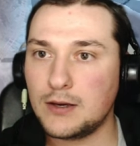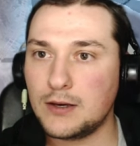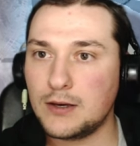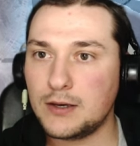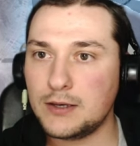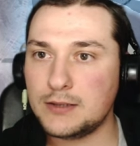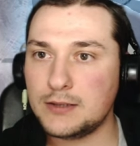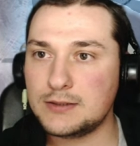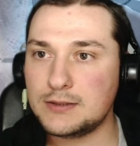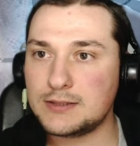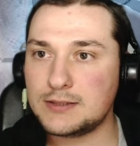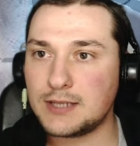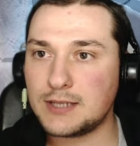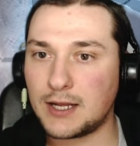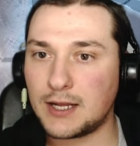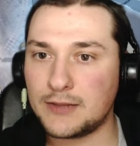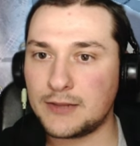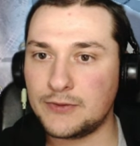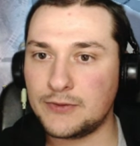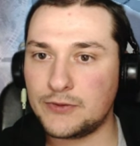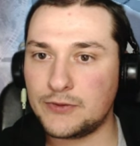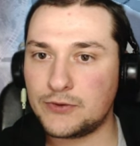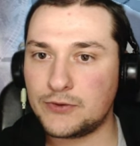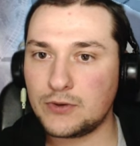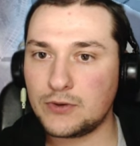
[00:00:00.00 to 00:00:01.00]

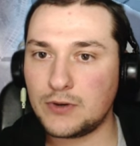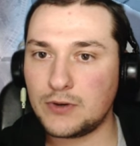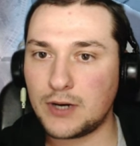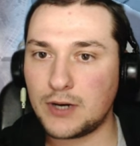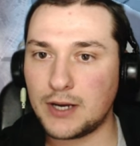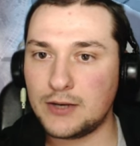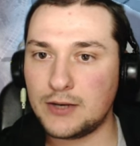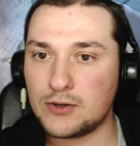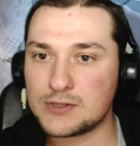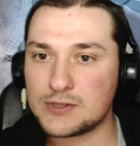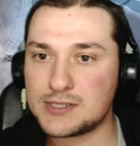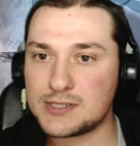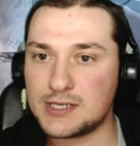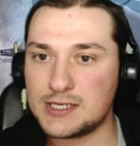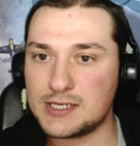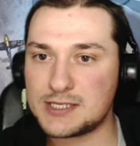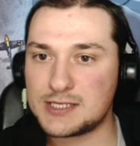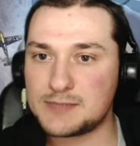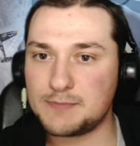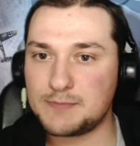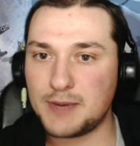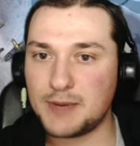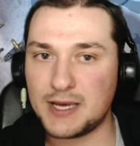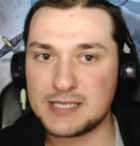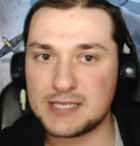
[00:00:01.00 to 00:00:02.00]
Intanto, ai nostri
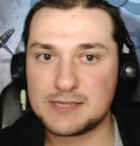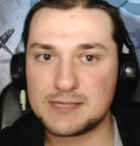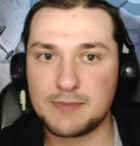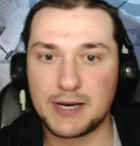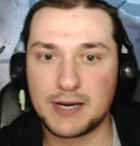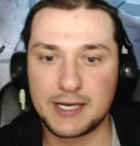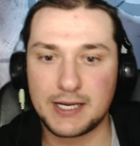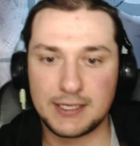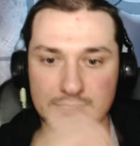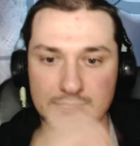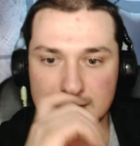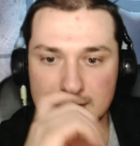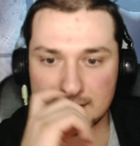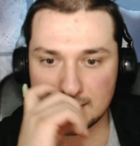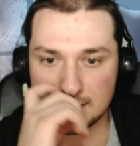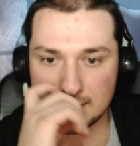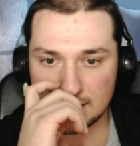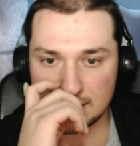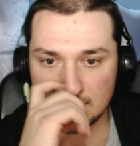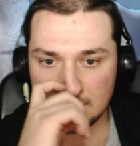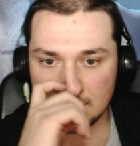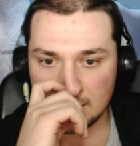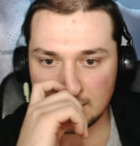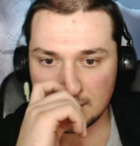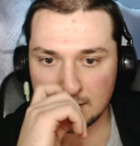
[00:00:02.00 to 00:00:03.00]
Space
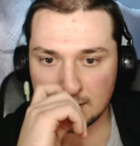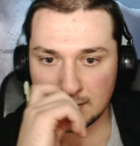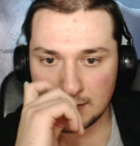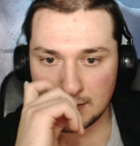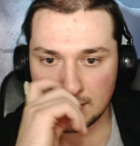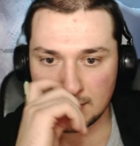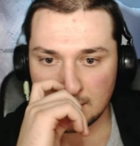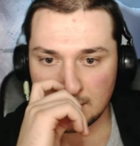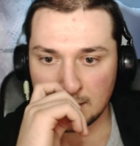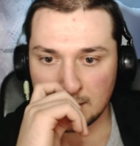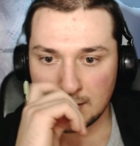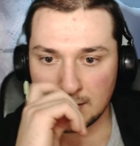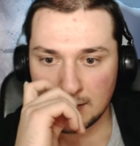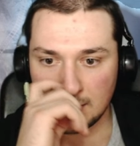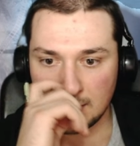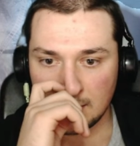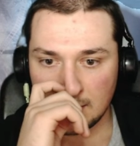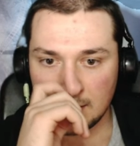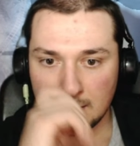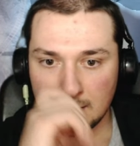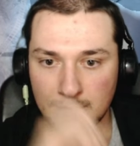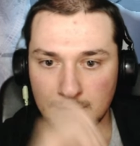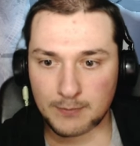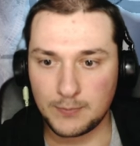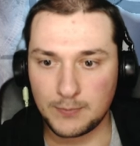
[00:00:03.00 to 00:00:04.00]
Marines
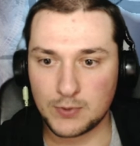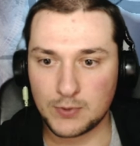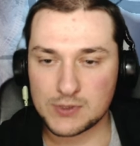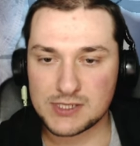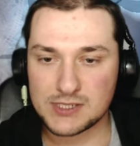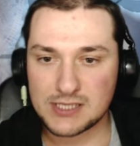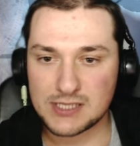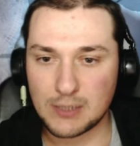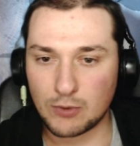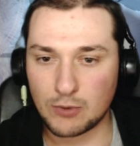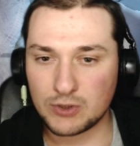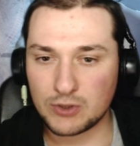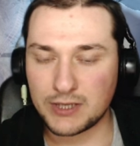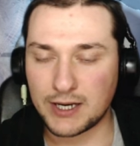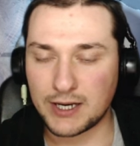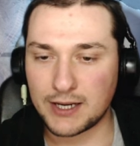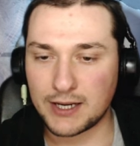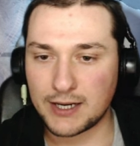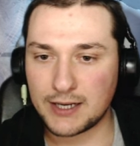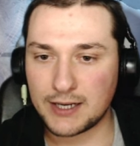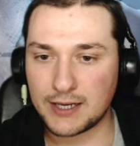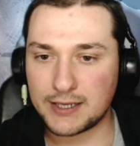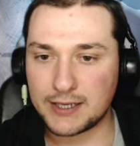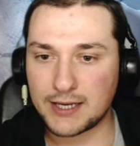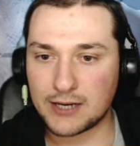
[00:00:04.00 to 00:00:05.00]
possiamo dare
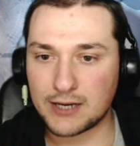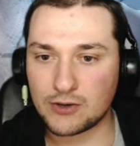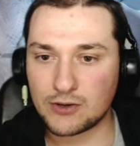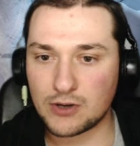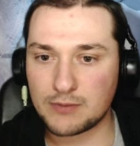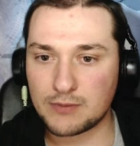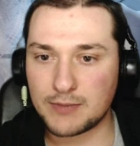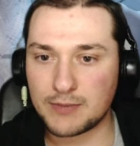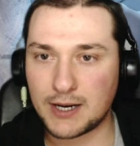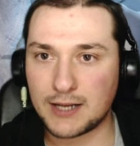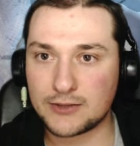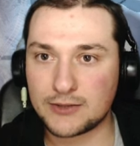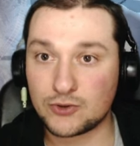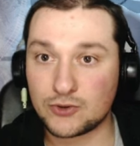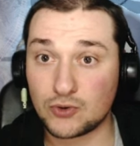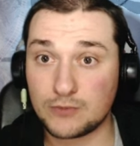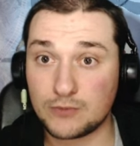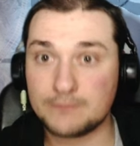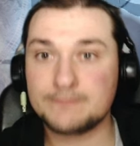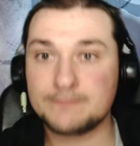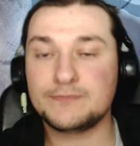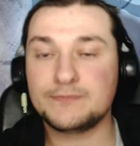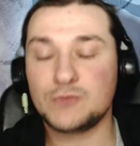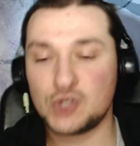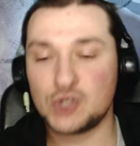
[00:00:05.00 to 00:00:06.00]
il carro armato.
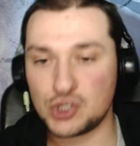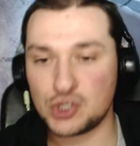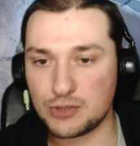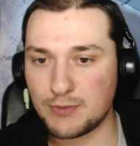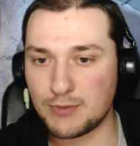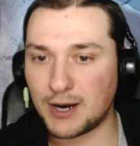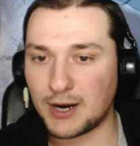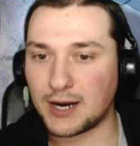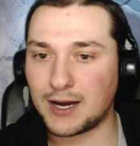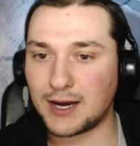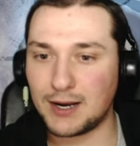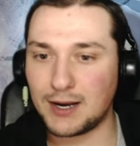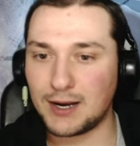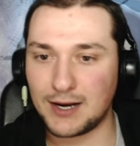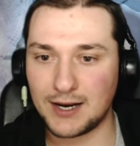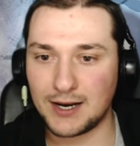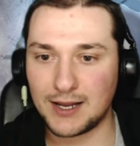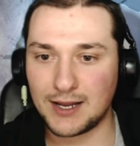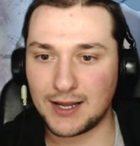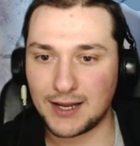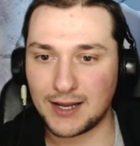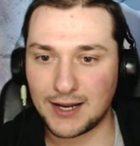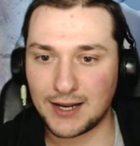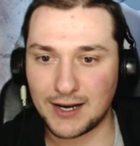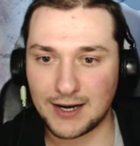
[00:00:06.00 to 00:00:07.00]
Ci manca
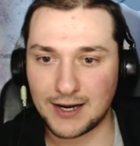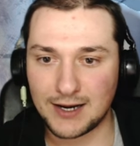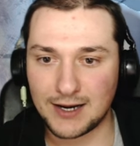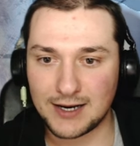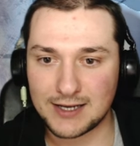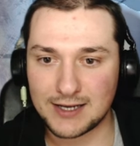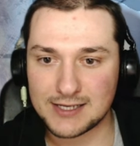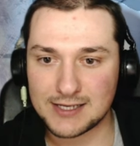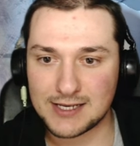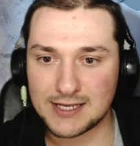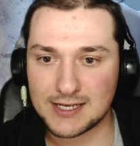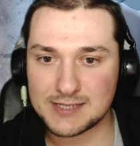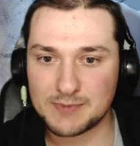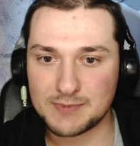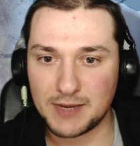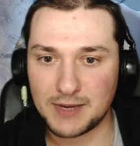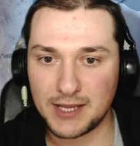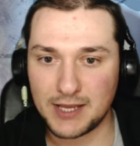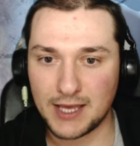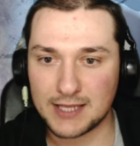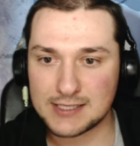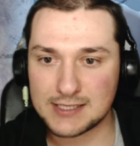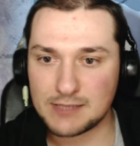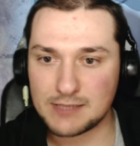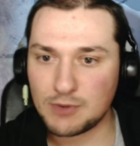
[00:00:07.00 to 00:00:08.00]

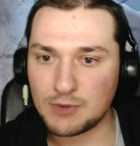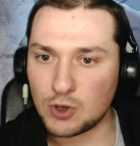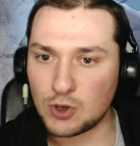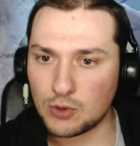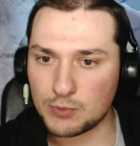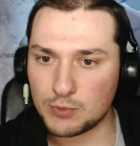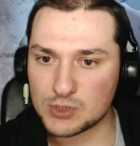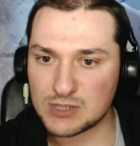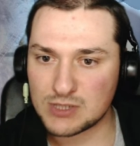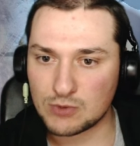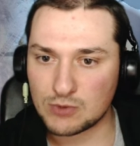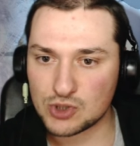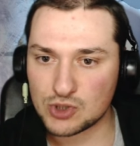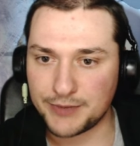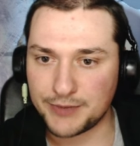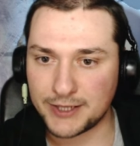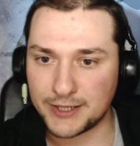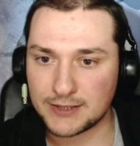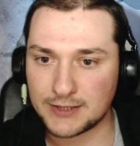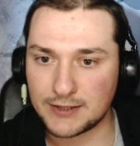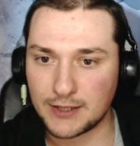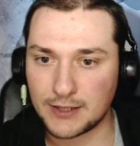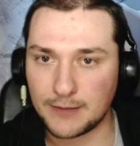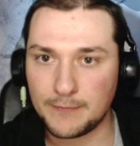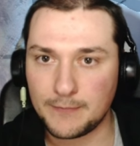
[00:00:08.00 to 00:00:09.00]
l'esperienza, però lo possiamo già
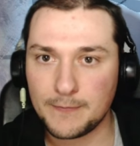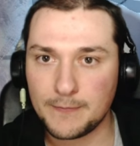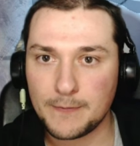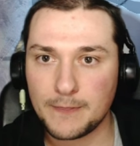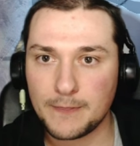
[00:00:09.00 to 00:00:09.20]
mettere.